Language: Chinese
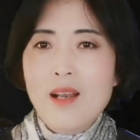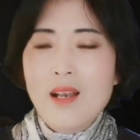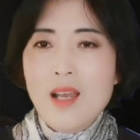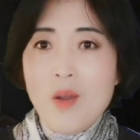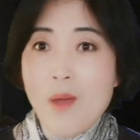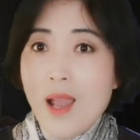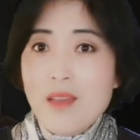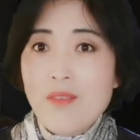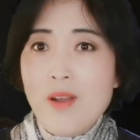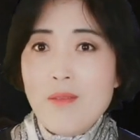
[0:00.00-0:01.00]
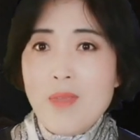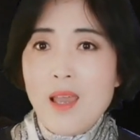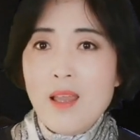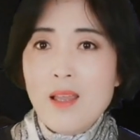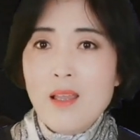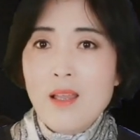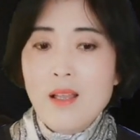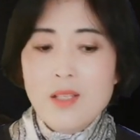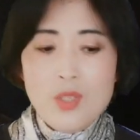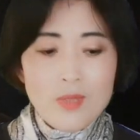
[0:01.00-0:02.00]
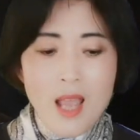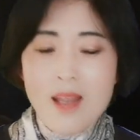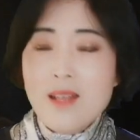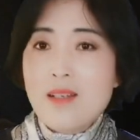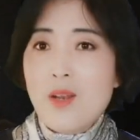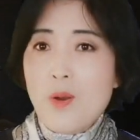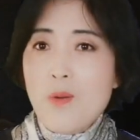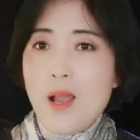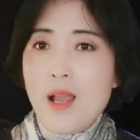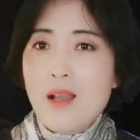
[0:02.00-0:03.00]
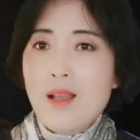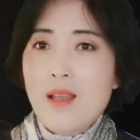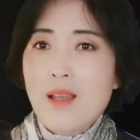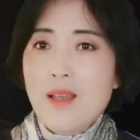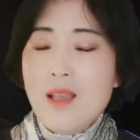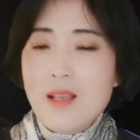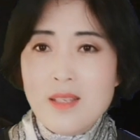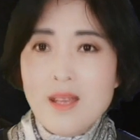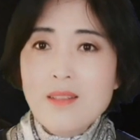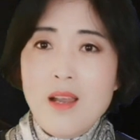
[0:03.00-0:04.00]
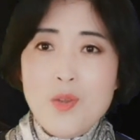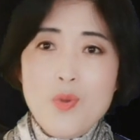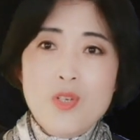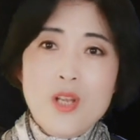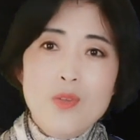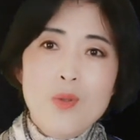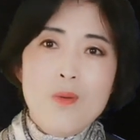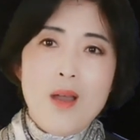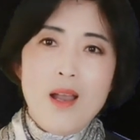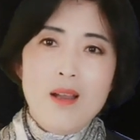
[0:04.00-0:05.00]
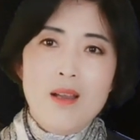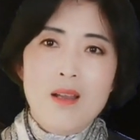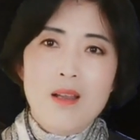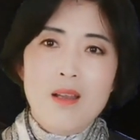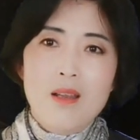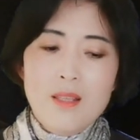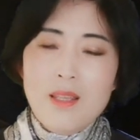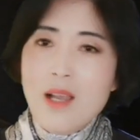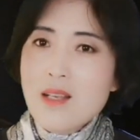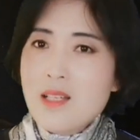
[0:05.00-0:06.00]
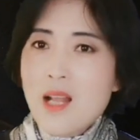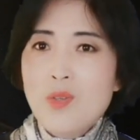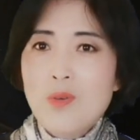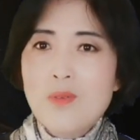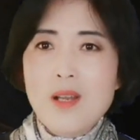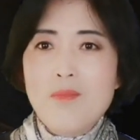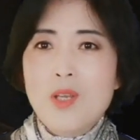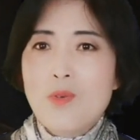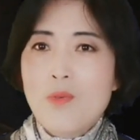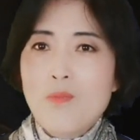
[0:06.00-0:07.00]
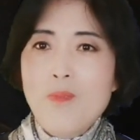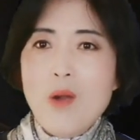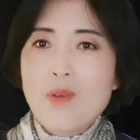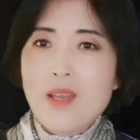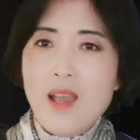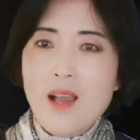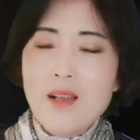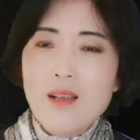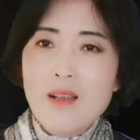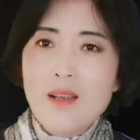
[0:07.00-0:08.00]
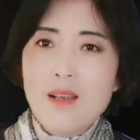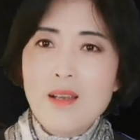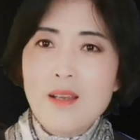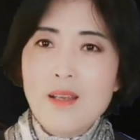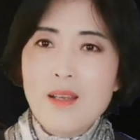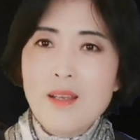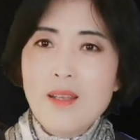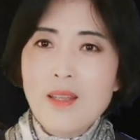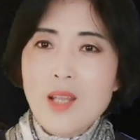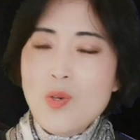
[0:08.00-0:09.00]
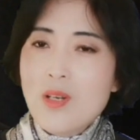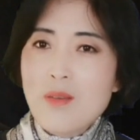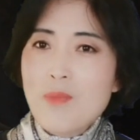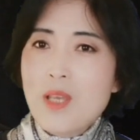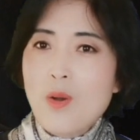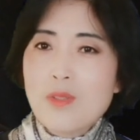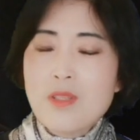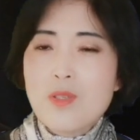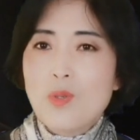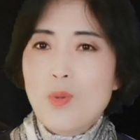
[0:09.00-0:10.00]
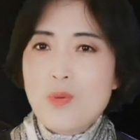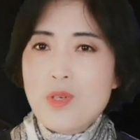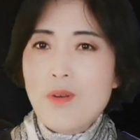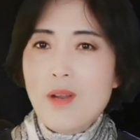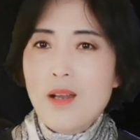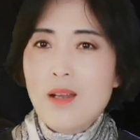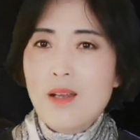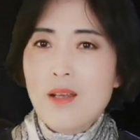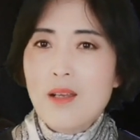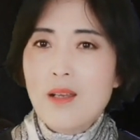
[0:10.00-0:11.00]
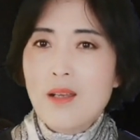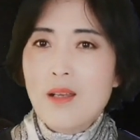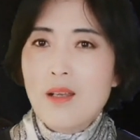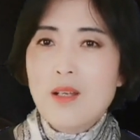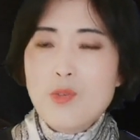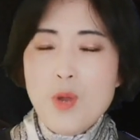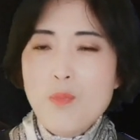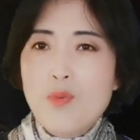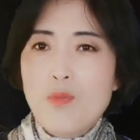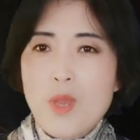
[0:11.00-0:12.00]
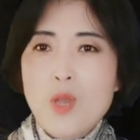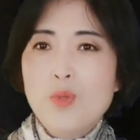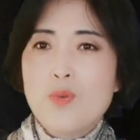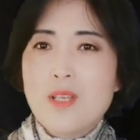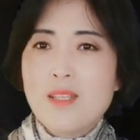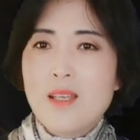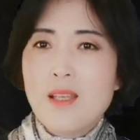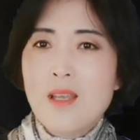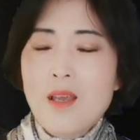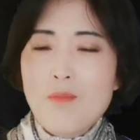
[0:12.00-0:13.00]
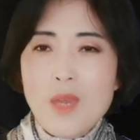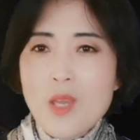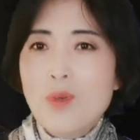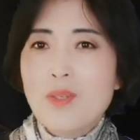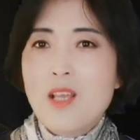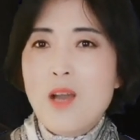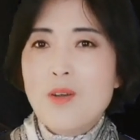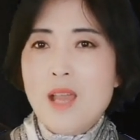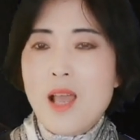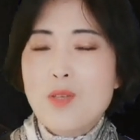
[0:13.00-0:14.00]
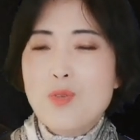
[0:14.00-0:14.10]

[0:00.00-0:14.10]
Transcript: 另外一方面，就他的这段话也相当于煽动啊，他煽动人们用暴力啊，他说人们要自己动手了，川普没有决心，没有要采